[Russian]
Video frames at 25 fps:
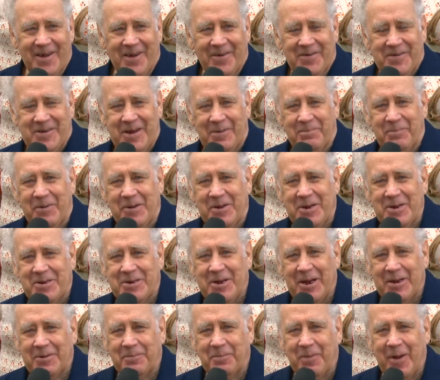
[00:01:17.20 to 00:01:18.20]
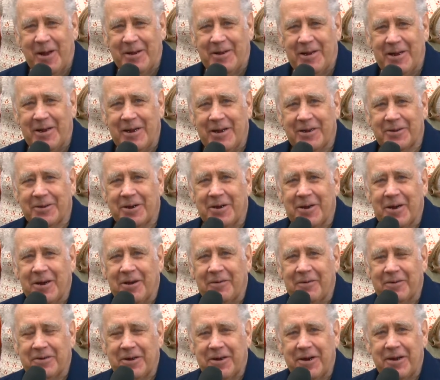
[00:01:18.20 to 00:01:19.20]
Все 55 лет
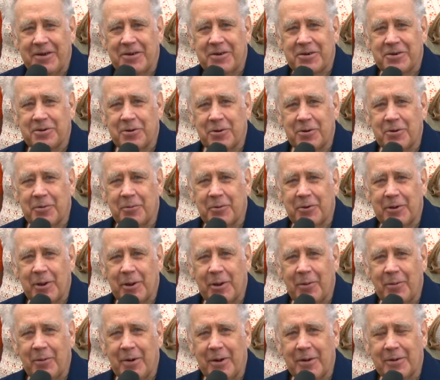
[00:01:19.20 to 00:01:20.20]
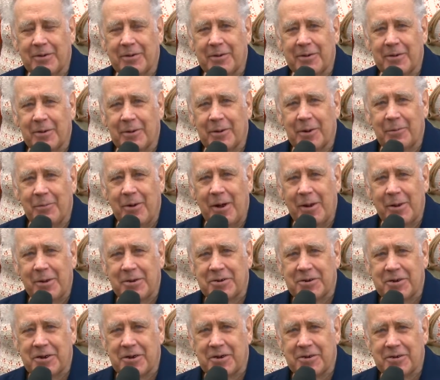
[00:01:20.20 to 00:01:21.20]
в отряде что-нибудь
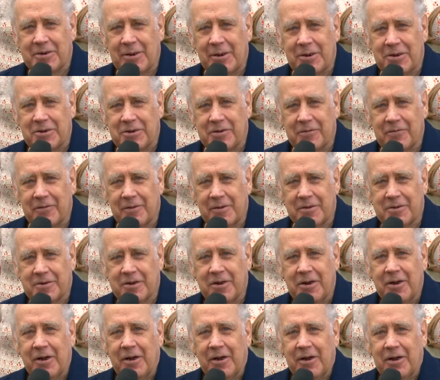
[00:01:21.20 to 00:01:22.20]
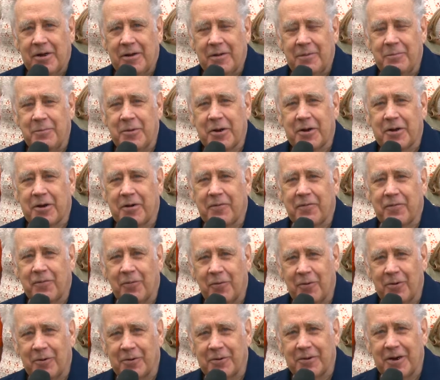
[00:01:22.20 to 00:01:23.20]
ломалось и разлаживалось.
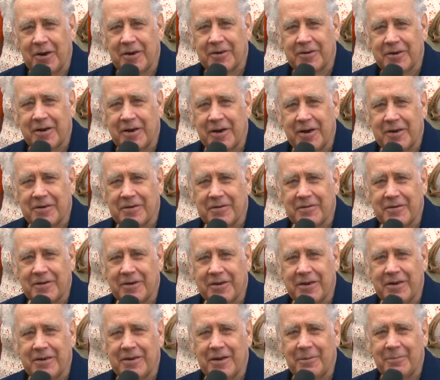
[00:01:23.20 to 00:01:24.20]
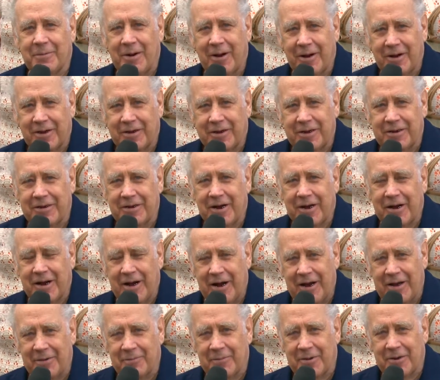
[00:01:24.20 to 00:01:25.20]
Микрофоны отказывали, киномак,
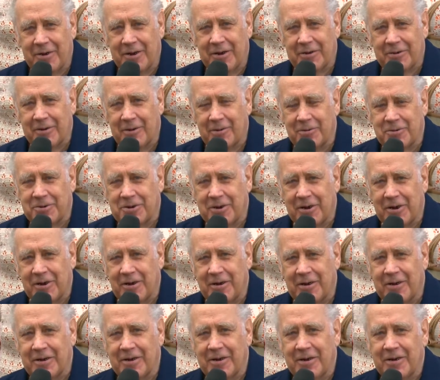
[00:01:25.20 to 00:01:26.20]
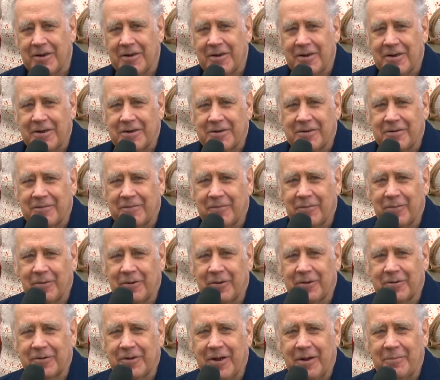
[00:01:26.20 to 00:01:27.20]
кинокамеры отключали,
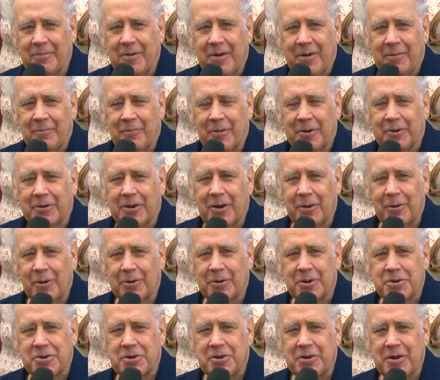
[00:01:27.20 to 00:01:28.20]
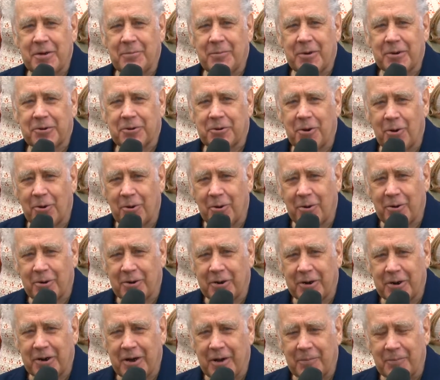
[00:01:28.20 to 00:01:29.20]
вот, там, лодочные
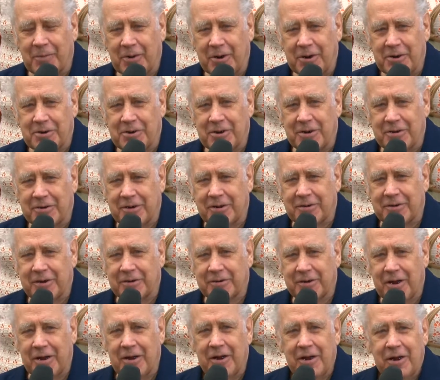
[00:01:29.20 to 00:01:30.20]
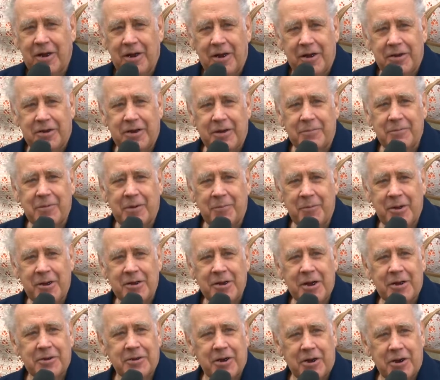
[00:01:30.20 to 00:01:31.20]
моторы капризничали. И тем не
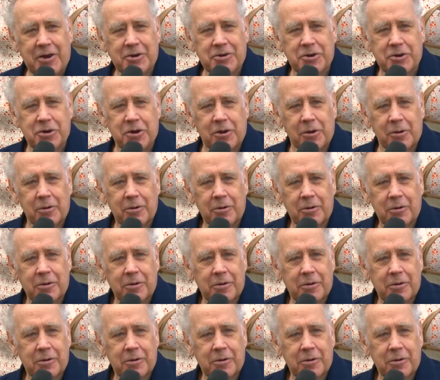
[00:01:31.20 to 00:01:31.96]
менее отряд жил,